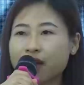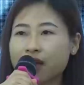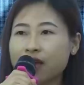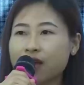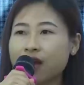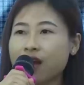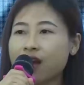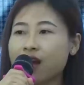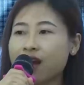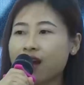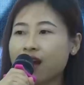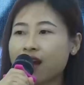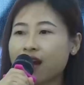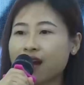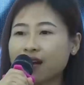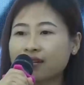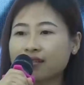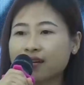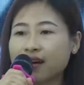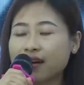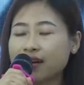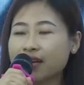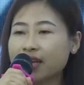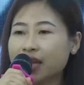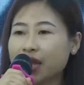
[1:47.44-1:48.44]
tốt nghiệp,
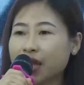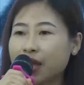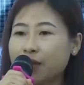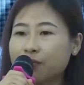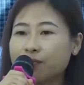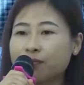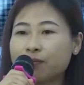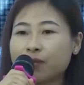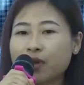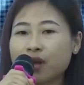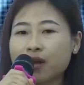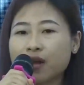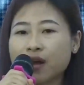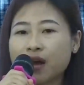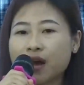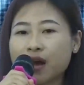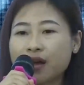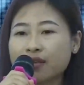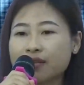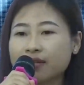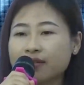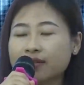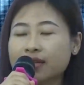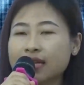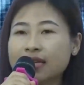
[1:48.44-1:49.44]
đề tài nghiên cứu khoa
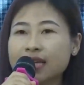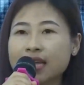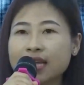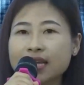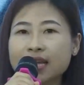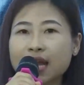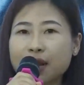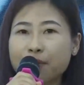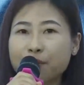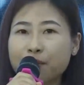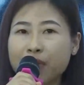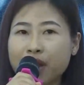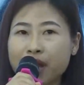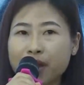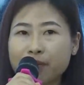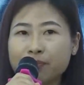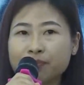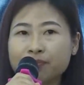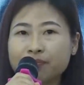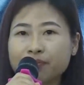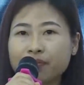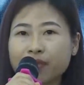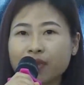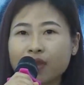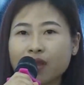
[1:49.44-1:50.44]
học. Và ngược
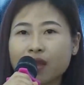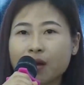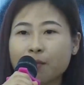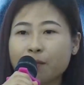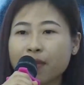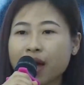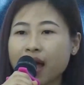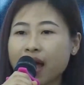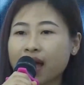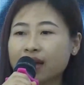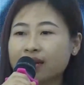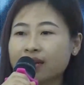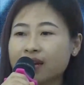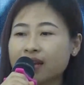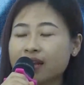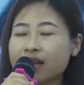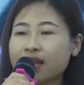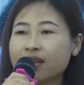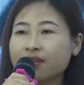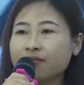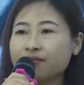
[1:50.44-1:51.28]
lại, các ý tưởng dự